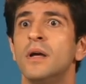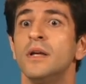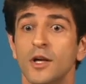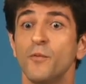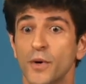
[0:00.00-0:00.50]

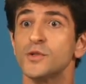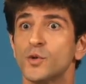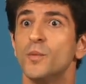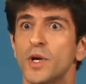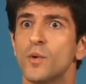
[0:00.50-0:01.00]
E eu posso
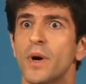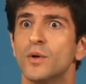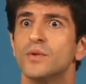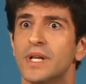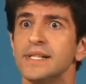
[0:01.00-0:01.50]
dormir com um
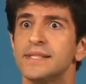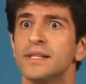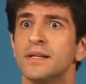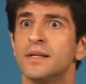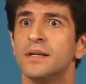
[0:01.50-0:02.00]
barulho desse?
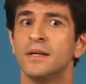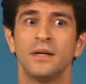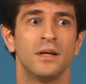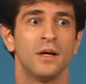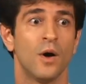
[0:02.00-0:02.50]

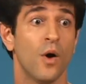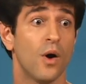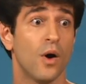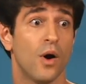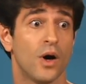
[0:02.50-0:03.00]

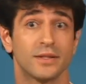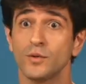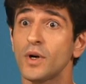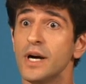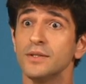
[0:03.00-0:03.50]
Ó, oh, tá
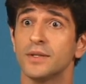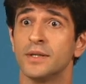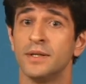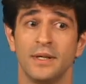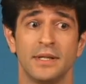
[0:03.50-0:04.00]

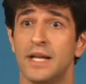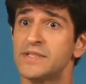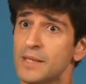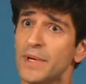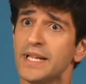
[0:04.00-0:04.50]
tocando. Deve
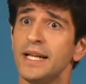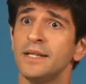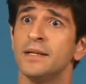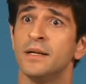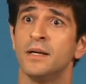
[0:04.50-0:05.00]
ser mãe
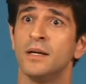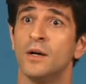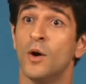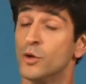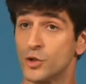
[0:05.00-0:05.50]
dele.
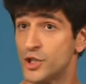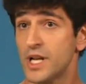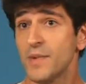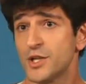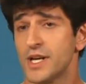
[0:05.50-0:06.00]
Outro dia
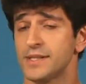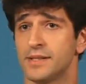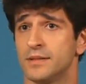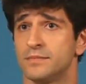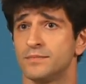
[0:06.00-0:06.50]
da
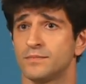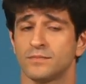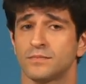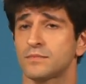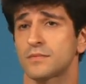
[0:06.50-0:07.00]
emergência.
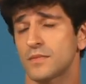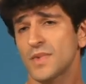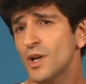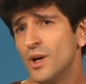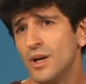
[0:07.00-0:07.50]

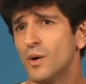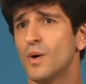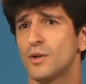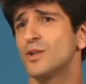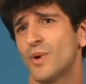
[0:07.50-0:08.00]
Eu
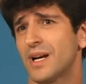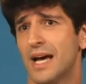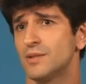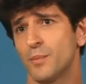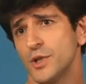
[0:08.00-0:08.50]
anoto o
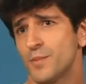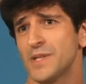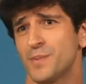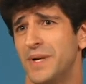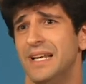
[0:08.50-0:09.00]
recado, depois
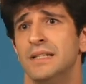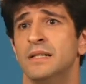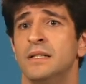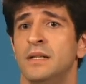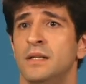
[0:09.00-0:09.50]
passo para ele.
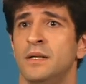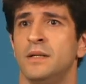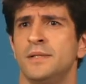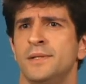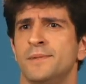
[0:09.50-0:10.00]

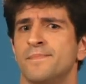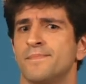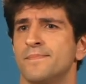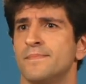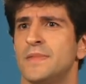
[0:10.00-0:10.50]

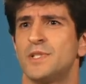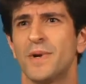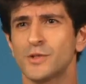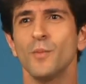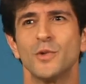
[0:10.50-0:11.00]

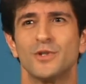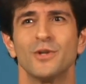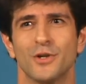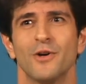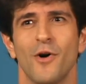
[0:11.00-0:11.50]
Espera só um
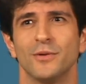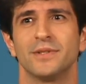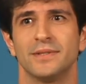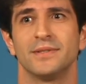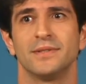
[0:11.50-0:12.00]
minutinho que eu já volto.